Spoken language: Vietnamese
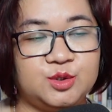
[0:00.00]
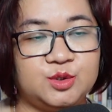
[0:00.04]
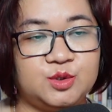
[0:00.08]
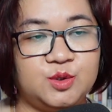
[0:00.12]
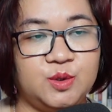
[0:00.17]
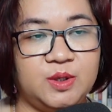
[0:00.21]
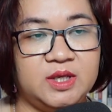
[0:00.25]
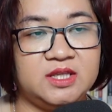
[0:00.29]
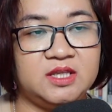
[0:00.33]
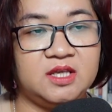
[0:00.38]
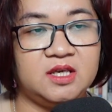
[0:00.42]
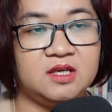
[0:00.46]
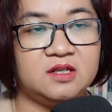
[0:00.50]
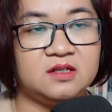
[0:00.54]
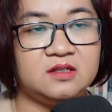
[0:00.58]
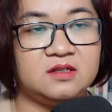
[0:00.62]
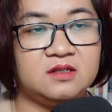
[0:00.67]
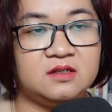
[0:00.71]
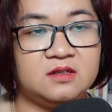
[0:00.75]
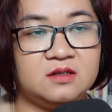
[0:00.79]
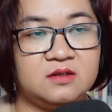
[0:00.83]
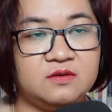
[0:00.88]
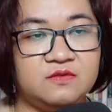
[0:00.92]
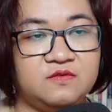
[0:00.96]
Tuy
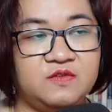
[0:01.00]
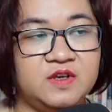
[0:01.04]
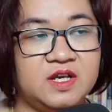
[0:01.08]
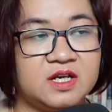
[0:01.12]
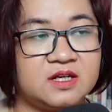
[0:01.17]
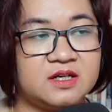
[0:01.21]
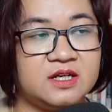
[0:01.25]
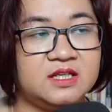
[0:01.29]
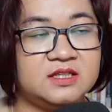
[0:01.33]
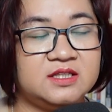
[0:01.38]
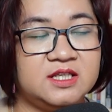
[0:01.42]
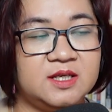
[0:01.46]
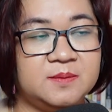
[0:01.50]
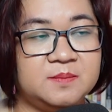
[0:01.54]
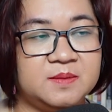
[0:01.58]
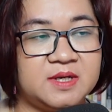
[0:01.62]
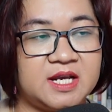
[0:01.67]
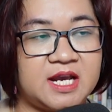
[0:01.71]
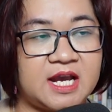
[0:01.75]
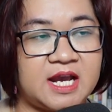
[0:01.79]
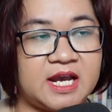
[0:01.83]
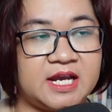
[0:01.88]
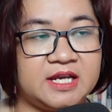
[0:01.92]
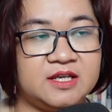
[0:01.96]
nhiên, việc đi tìm
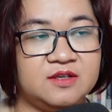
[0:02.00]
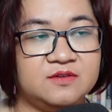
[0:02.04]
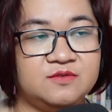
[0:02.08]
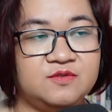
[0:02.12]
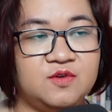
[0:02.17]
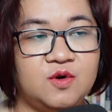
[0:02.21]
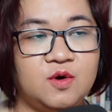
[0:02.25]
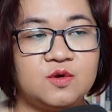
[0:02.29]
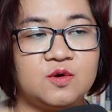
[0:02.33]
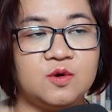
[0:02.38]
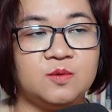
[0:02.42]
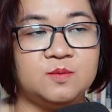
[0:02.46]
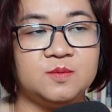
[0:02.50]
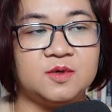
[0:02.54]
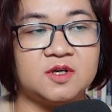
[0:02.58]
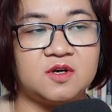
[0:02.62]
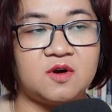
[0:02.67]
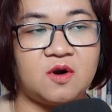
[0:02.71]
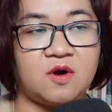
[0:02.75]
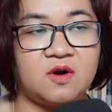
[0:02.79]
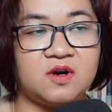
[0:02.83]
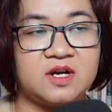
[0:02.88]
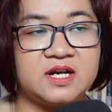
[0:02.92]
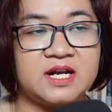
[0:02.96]
ngải vô cùng
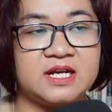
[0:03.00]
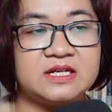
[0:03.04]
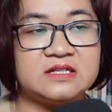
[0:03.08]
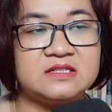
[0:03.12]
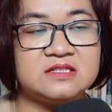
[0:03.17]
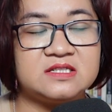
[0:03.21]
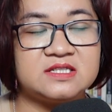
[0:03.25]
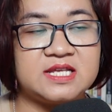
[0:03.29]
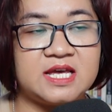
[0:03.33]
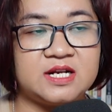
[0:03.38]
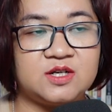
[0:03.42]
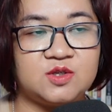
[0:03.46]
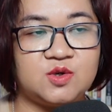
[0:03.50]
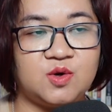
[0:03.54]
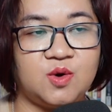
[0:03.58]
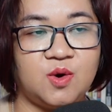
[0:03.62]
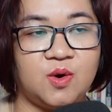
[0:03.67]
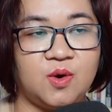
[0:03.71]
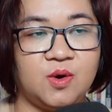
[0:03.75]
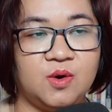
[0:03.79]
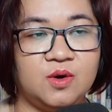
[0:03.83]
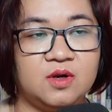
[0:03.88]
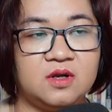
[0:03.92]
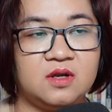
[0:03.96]
khó khăn, gian
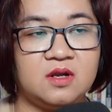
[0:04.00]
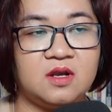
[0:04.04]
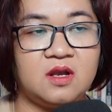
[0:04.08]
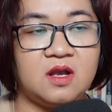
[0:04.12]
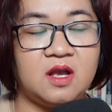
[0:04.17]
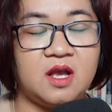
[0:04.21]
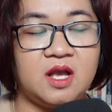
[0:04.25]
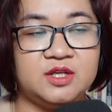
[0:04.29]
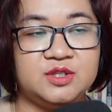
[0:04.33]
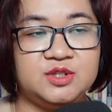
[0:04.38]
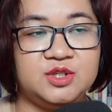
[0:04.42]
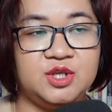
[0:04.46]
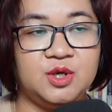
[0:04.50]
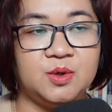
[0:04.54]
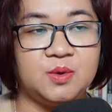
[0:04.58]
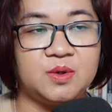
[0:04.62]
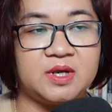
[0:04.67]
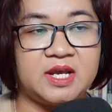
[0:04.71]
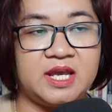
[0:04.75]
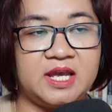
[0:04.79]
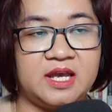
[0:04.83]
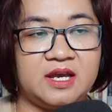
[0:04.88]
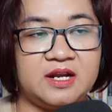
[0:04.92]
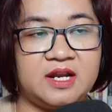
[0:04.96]
khổ. Nhiều
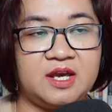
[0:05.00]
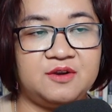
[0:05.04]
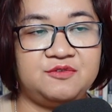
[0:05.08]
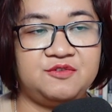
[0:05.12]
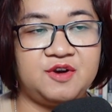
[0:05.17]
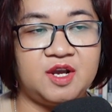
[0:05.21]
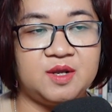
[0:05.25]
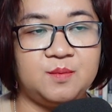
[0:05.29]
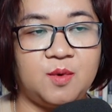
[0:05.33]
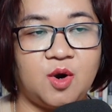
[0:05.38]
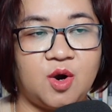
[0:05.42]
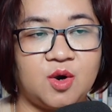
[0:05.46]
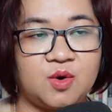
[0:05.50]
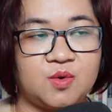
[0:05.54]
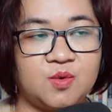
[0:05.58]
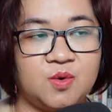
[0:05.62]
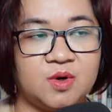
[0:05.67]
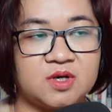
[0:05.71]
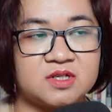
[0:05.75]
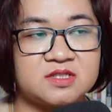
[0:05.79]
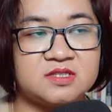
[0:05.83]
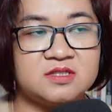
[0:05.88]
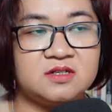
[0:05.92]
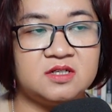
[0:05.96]
kẻ đã phải bỏ
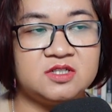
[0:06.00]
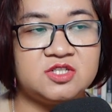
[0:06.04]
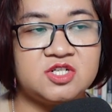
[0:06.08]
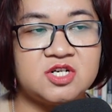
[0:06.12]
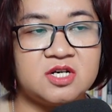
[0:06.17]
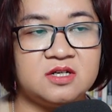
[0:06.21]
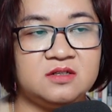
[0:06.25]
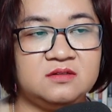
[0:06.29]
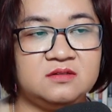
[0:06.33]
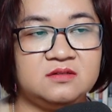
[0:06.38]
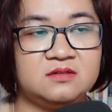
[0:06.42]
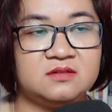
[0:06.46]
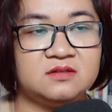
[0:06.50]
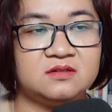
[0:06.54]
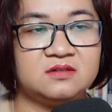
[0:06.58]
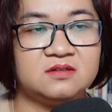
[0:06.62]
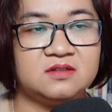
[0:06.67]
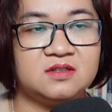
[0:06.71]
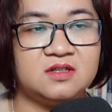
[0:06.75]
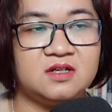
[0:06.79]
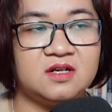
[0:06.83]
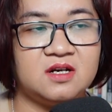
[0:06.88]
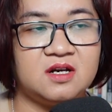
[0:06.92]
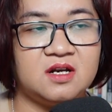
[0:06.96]
cuộc giữa chừng.
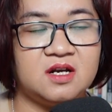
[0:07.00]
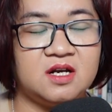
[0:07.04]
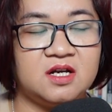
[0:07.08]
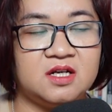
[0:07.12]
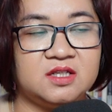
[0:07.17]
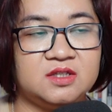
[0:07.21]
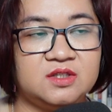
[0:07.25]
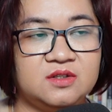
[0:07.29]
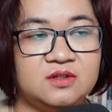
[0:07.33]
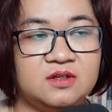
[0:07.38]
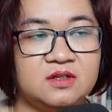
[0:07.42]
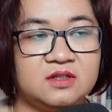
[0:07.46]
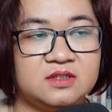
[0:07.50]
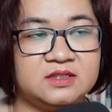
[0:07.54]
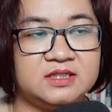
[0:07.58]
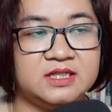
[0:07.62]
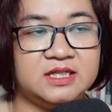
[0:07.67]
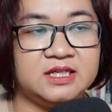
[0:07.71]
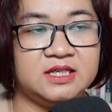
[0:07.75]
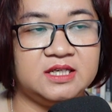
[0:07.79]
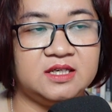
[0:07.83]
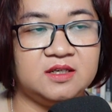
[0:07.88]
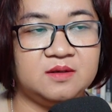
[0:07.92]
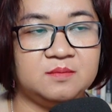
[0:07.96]
Thường
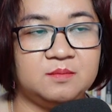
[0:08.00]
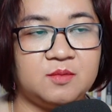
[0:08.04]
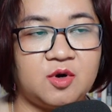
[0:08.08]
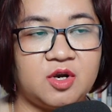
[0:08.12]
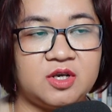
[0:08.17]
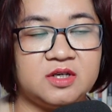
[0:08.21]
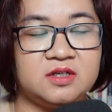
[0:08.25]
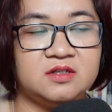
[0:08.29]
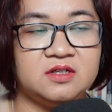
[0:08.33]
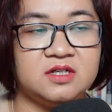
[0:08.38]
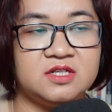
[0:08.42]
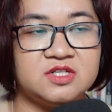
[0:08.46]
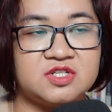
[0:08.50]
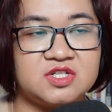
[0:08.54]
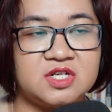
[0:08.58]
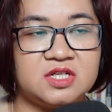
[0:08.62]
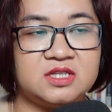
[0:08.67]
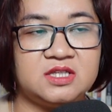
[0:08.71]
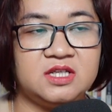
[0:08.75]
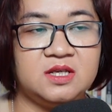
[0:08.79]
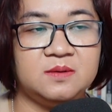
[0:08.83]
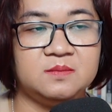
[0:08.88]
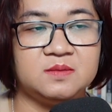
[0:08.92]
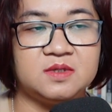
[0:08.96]
thì mọi người
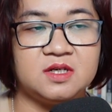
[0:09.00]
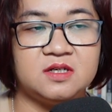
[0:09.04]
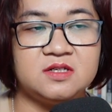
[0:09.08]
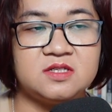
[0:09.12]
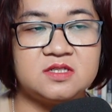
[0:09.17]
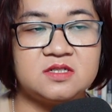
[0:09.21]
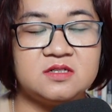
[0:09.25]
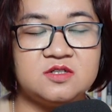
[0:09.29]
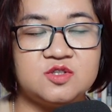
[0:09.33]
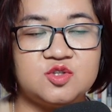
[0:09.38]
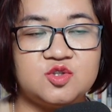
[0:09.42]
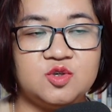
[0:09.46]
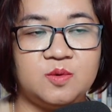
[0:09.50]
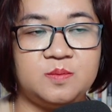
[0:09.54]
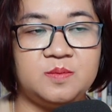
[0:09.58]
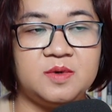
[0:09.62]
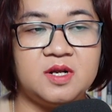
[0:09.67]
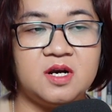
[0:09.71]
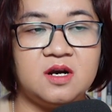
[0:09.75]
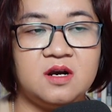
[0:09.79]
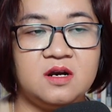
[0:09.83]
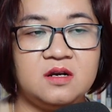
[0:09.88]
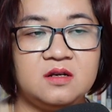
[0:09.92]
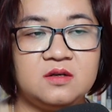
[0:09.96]
sẽ tìm tới sự giúp
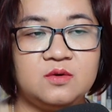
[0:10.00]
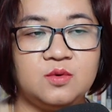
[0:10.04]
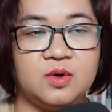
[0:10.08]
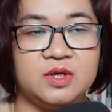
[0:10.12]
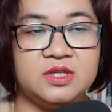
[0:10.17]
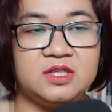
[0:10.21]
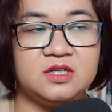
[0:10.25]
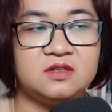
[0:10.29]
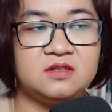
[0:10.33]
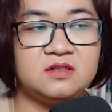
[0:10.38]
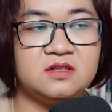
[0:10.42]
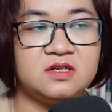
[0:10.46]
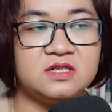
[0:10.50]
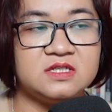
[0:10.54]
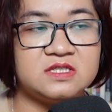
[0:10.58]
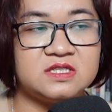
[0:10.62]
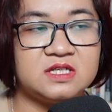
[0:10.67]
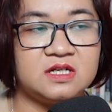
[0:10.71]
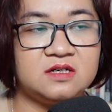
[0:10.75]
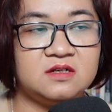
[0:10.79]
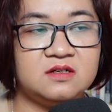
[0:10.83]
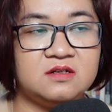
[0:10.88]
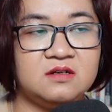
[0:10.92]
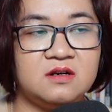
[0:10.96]
đỡ của những người
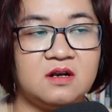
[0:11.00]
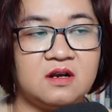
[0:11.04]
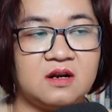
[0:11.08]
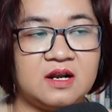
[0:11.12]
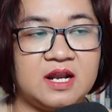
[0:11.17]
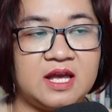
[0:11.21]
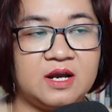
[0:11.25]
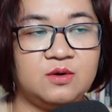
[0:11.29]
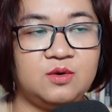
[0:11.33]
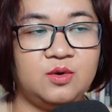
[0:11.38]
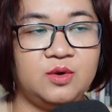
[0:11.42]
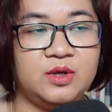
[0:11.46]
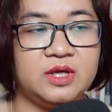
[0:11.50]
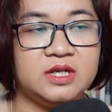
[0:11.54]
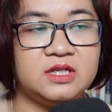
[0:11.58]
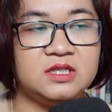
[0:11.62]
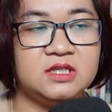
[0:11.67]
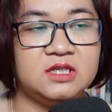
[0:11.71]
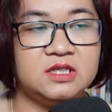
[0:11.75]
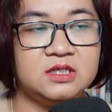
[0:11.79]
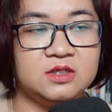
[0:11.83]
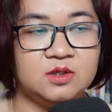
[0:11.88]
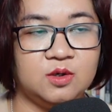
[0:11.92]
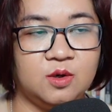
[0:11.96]
dẫn đường lão luyện
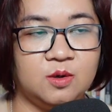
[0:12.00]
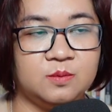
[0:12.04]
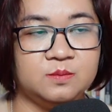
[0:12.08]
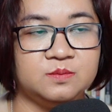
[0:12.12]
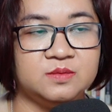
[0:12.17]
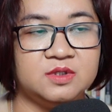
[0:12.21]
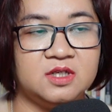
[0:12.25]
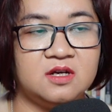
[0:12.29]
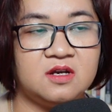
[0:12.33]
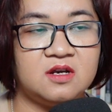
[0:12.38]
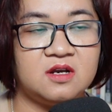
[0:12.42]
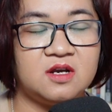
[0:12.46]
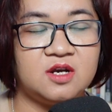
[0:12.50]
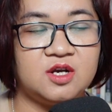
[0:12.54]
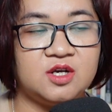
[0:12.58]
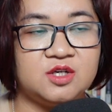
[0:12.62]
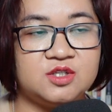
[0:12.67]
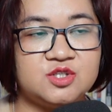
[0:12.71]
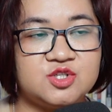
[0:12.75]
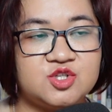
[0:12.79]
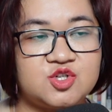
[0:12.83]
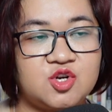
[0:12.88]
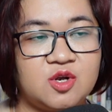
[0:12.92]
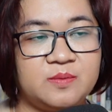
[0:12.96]
như Hùng,
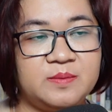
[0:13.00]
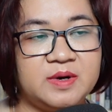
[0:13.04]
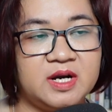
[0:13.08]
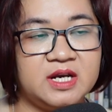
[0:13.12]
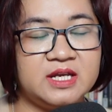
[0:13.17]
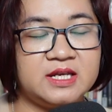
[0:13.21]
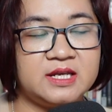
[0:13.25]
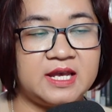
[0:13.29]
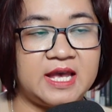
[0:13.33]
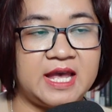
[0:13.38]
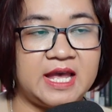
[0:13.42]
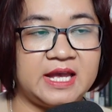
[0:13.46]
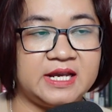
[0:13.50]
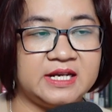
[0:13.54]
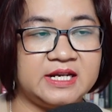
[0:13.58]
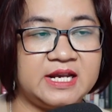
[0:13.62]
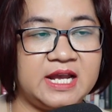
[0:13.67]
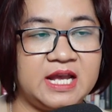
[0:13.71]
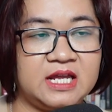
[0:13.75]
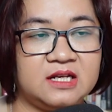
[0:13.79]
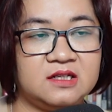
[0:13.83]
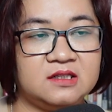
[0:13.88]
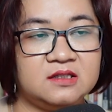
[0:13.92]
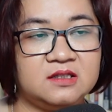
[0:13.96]
rồi mới cả
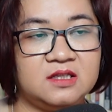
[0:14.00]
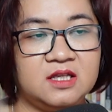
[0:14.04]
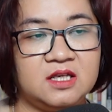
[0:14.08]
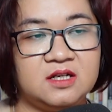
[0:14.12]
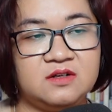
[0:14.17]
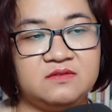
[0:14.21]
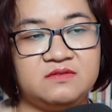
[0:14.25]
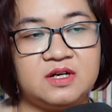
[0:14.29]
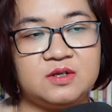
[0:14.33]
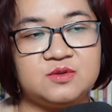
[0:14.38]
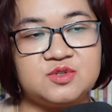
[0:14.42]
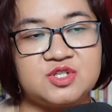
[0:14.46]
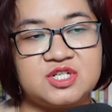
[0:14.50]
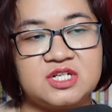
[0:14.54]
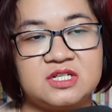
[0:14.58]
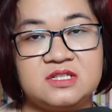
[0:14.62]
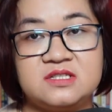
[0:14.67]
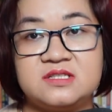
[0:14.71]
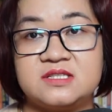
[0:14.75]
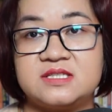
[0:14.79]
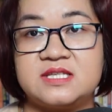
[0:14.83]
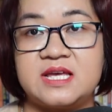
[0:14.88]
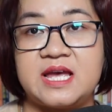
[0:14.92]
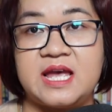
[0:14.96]
gan tiến vào
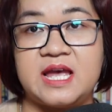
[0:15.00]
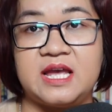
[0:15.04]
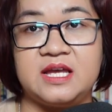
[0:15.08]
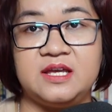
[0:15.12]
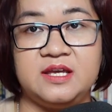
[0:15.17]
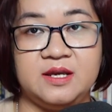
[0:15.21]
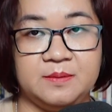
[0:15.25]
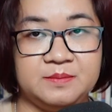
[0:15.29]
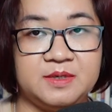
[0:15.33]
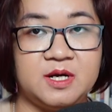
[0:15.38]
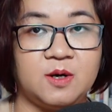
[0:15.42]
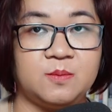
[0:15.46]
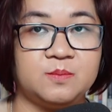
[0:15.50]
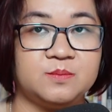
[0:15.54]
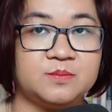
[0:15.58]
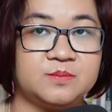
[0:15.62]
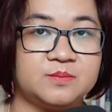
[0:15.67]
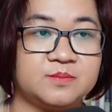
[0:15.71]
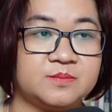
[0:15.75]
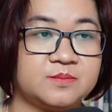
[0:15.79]
rừng già hiểm độc.